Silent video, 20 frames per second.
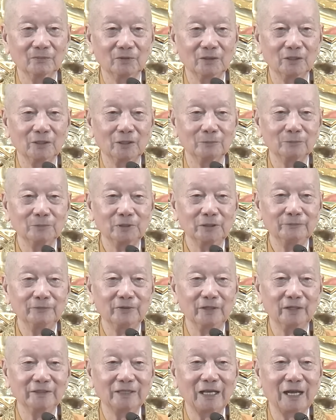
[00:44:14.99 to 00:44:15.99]
Thì ông đi
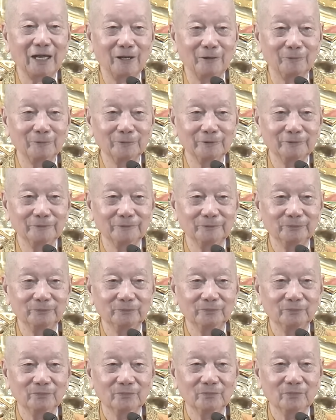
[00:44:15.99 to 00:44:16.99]
về nhà ông á,
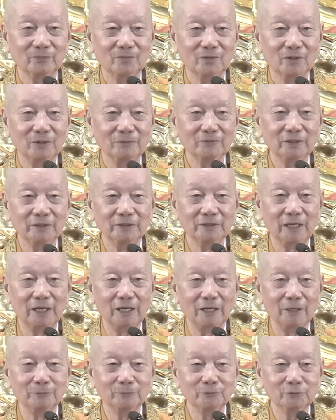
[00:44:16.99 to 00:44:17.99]
ông về
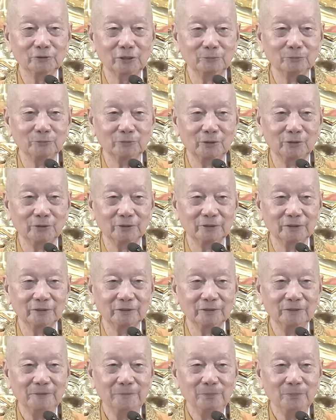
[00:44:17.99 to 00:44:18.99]
nhà ông xong rồi đó
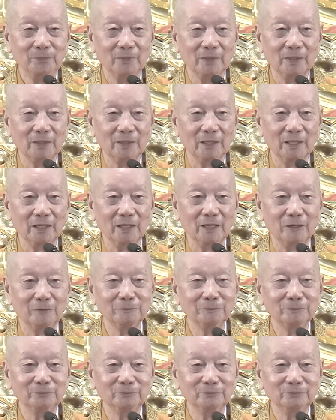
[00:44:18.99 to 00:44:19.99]
là
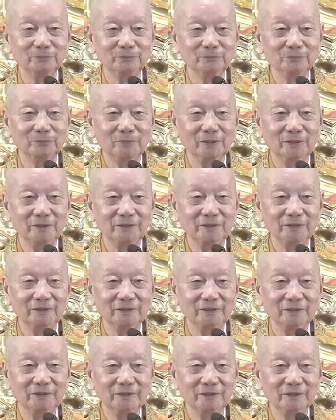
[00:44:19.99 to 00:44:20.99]
ông mới
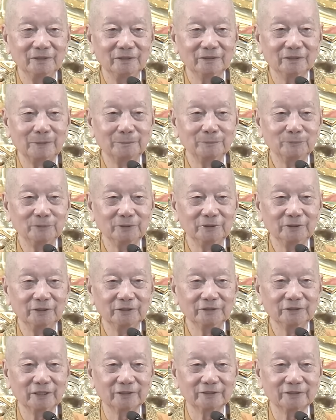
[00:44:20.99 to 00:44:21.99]
tắm
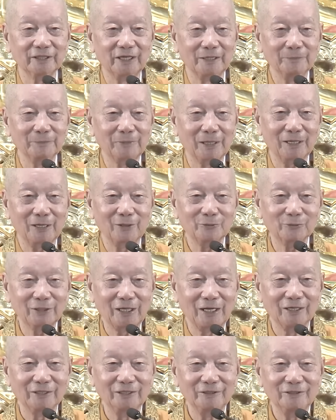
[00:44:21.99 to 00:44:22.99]
rửa sạch sẽ, mặc áo
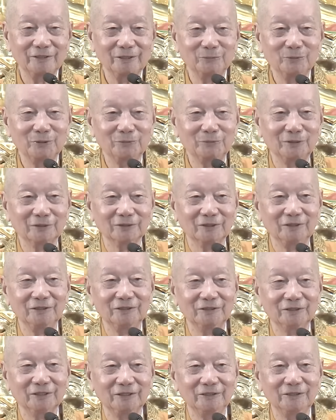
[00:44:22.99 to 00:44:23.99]
tràng lên giống như Phật
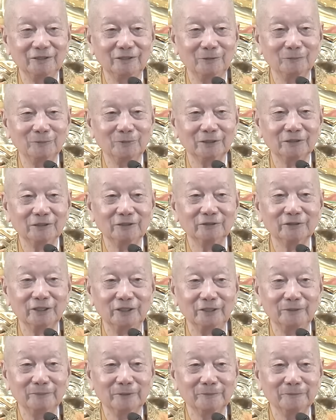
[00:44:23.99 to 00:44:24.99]
tử, tại vì ông là cư
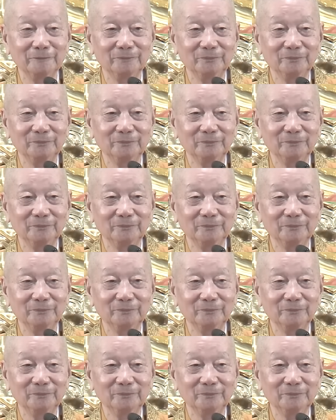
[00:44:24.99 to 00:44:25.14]
sĩ mà.